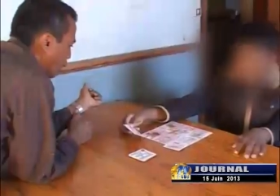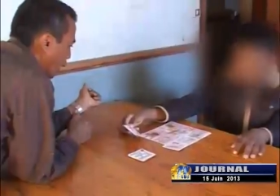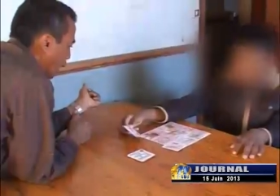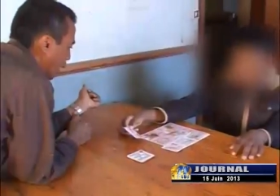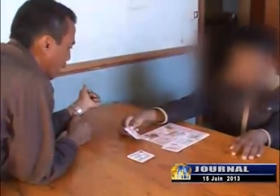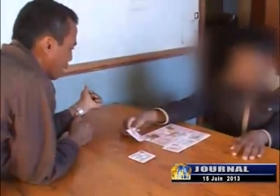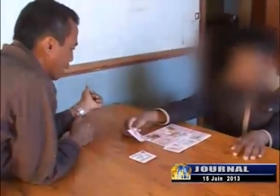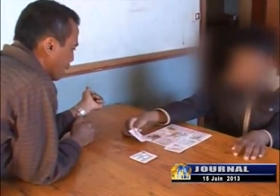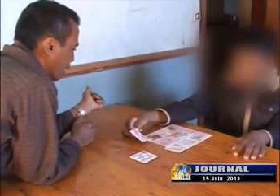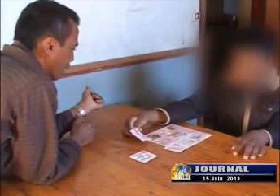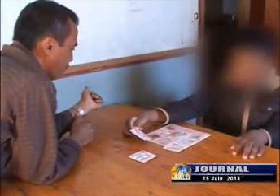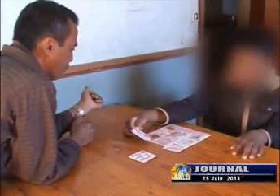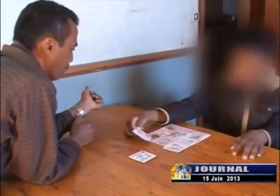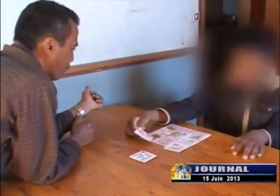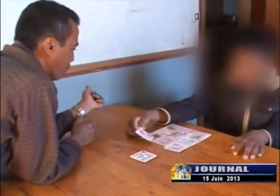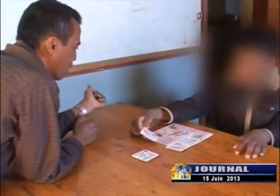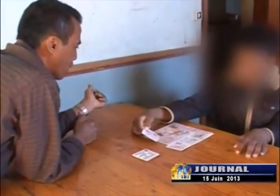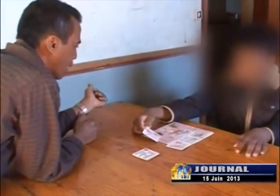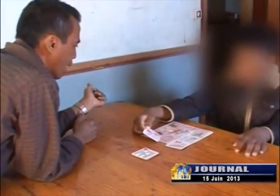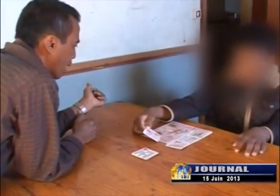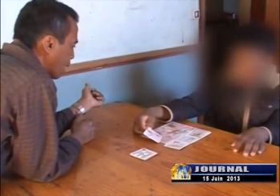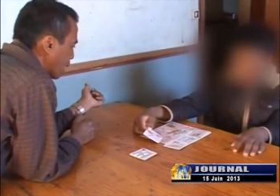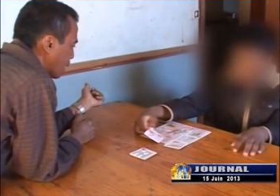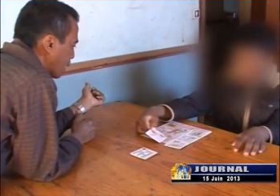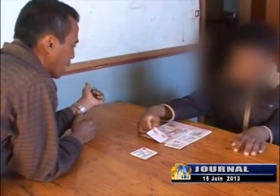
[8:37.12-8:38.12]
1%
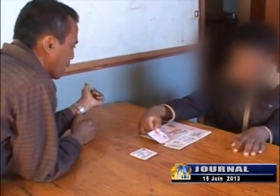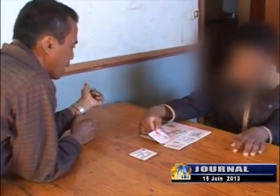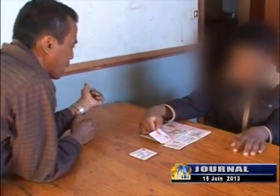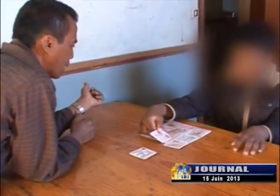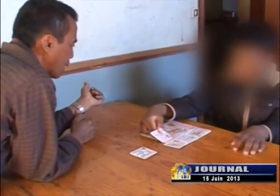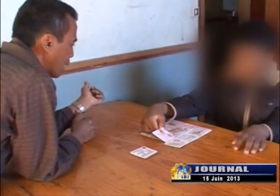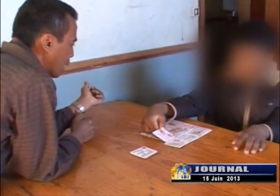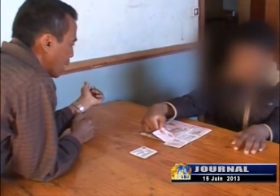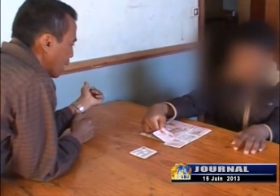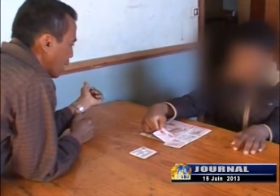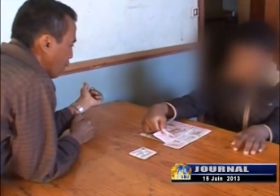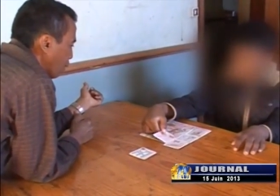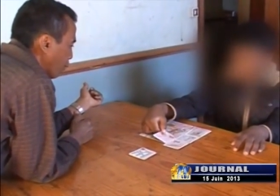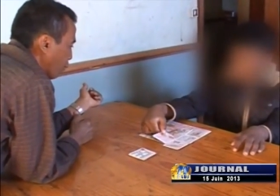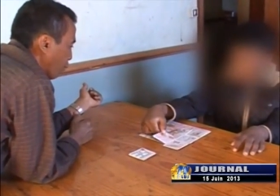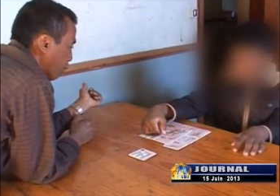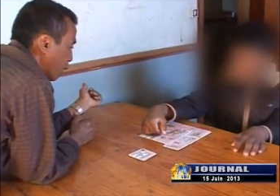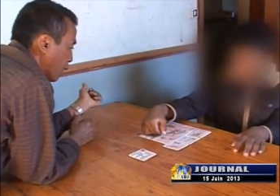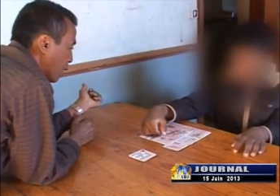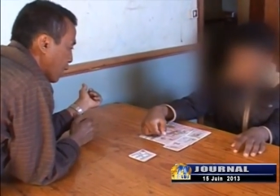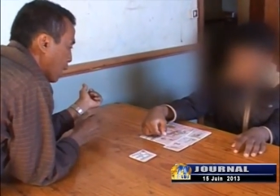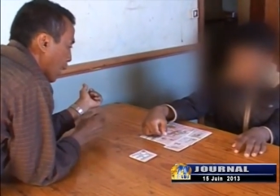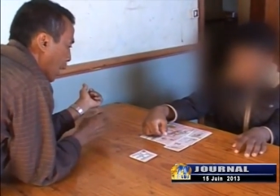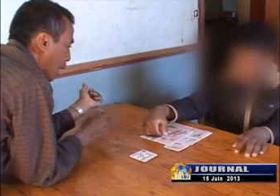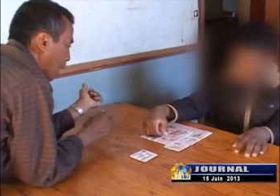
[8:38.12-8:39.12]
des enfants handicapés
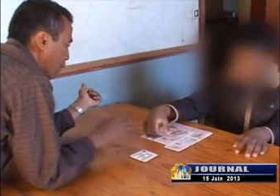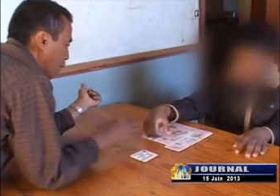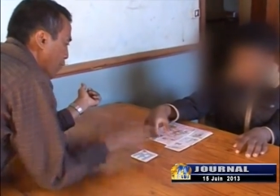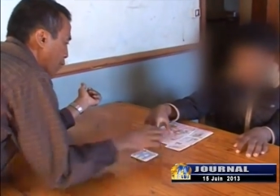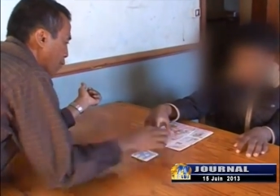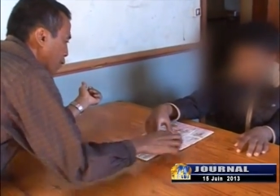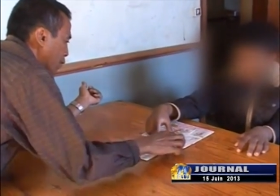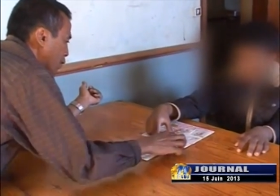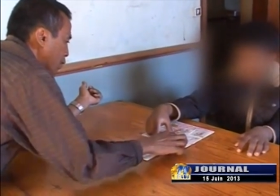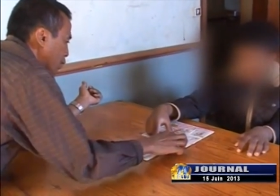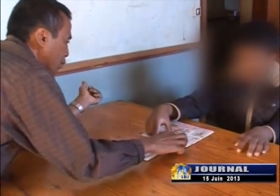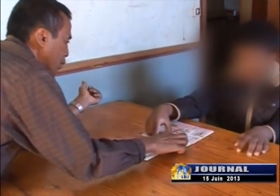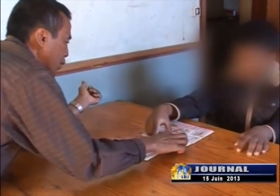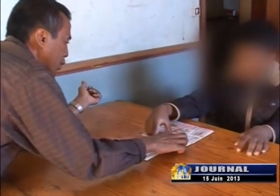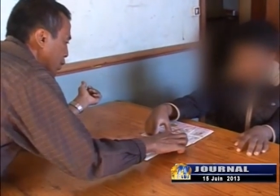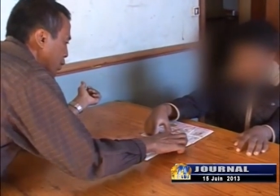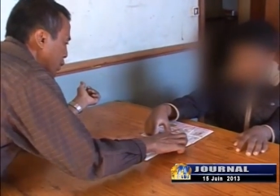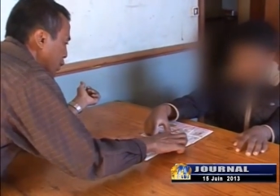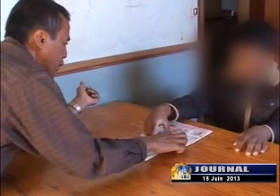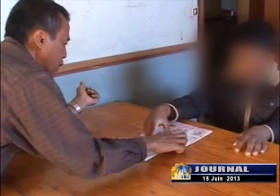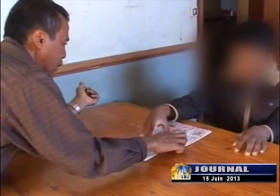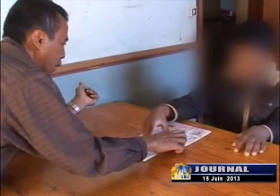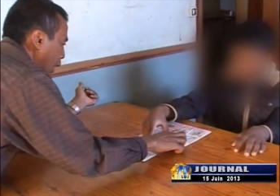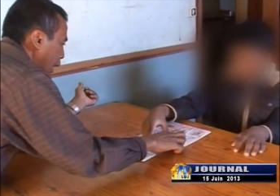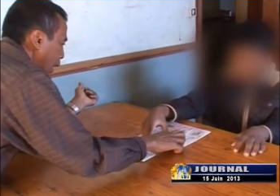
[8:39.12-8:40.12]
mentaux à
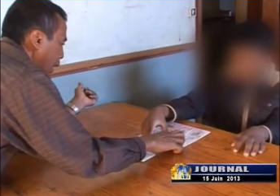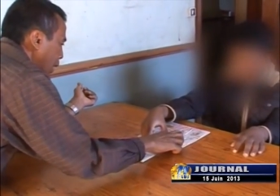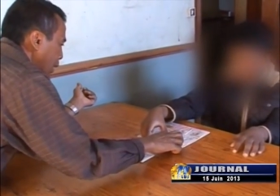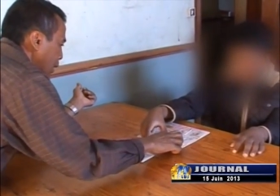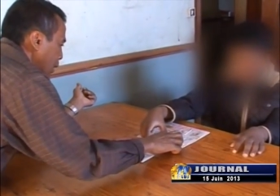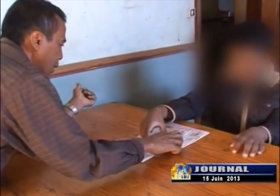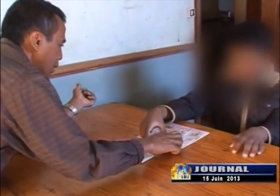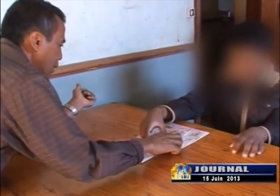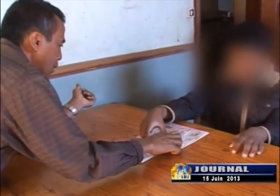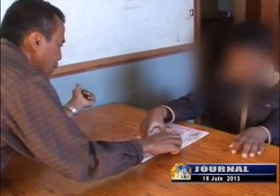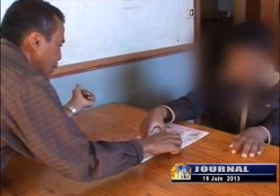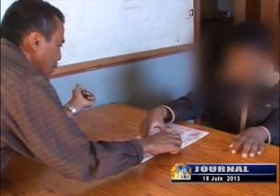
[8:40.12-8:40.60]
Madagascar fréquentent